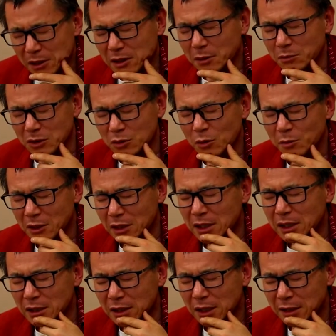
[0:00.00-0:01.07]
まだ認め
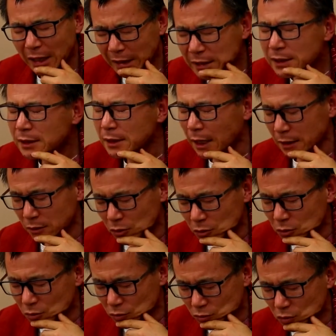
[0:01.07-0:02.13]
られてないんだと
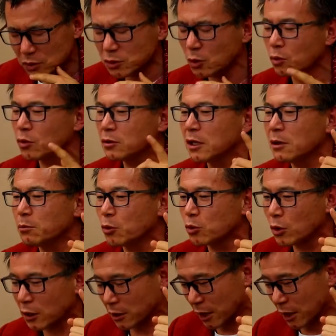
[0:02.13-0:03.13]
いうことをそこで僕は